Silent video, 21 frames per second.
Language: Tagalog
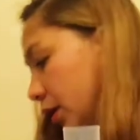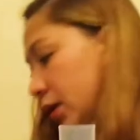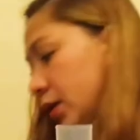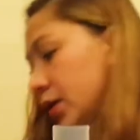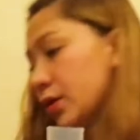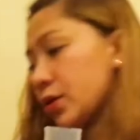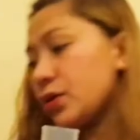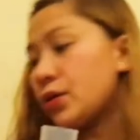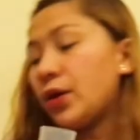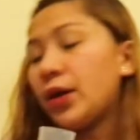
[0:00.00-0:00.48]

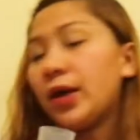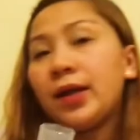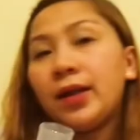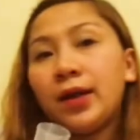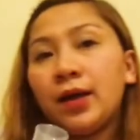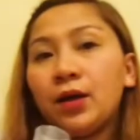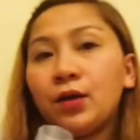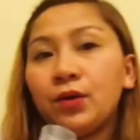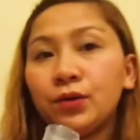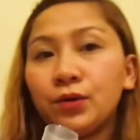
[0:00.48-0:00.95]
So,
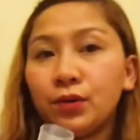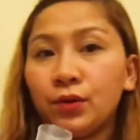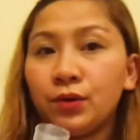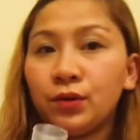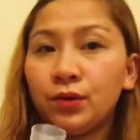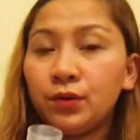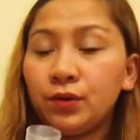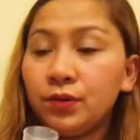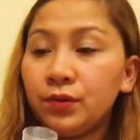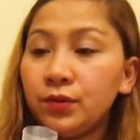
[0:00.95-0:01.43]
kailangan ko
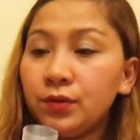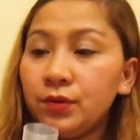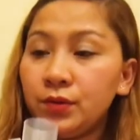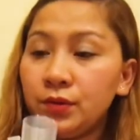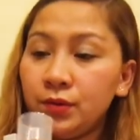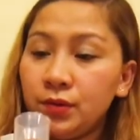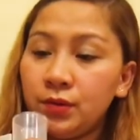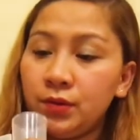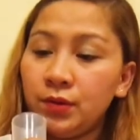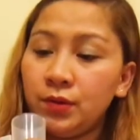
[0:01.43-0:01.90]
tong
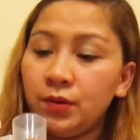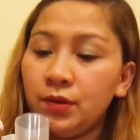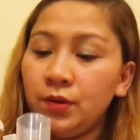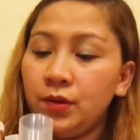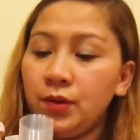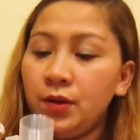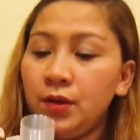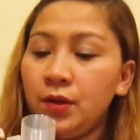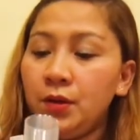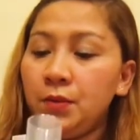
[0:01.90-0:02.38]

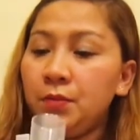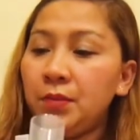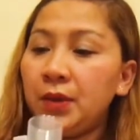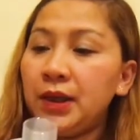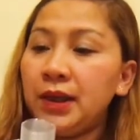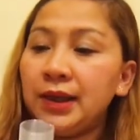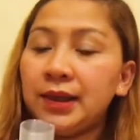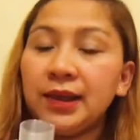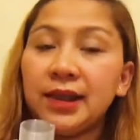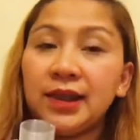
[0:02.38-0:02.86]

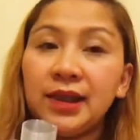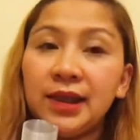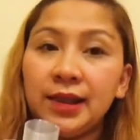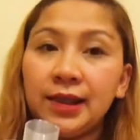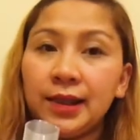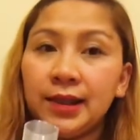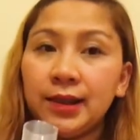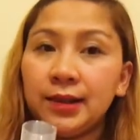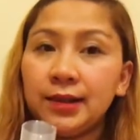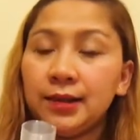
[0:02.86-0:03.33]
maliit na
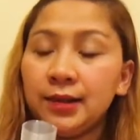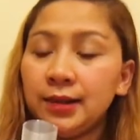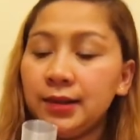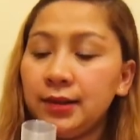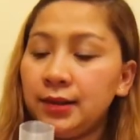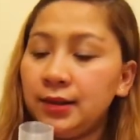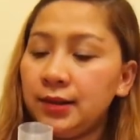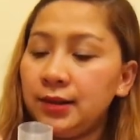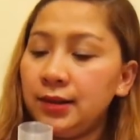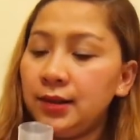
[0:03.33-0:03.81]
needle.
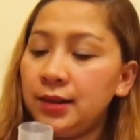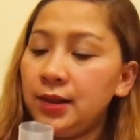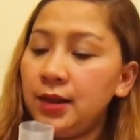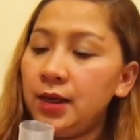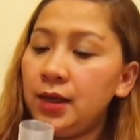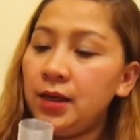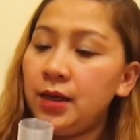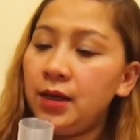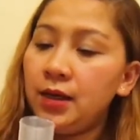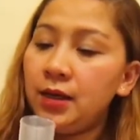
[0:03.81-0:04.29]

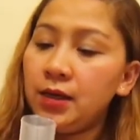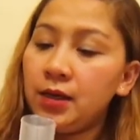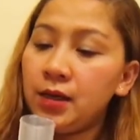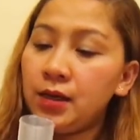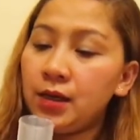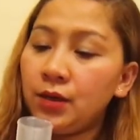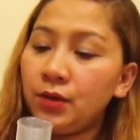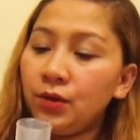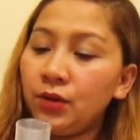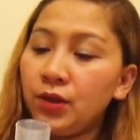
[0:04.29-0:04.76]

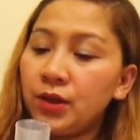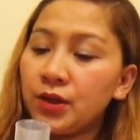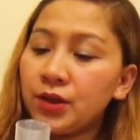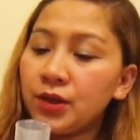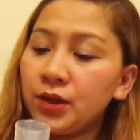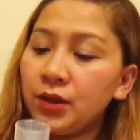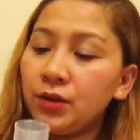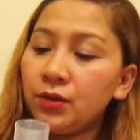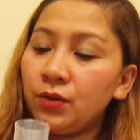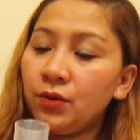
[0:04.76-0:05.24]
I-ano ko lang
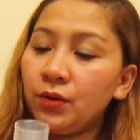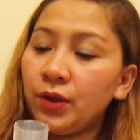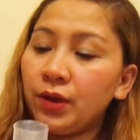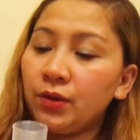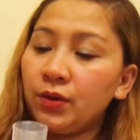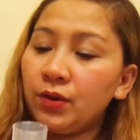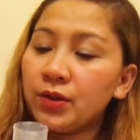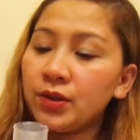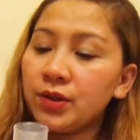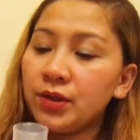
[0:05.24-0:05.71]
siya dito. Connect
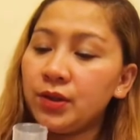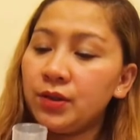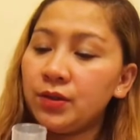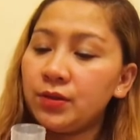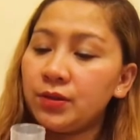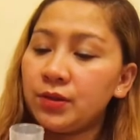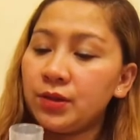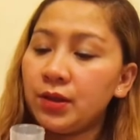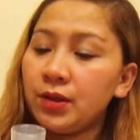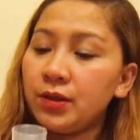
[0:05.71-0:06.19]
ko lang siya dito,
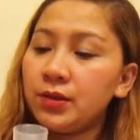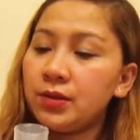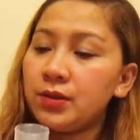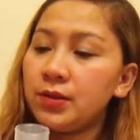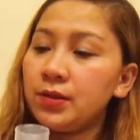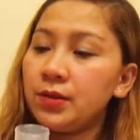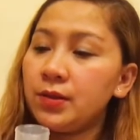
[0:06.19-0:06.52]
guys.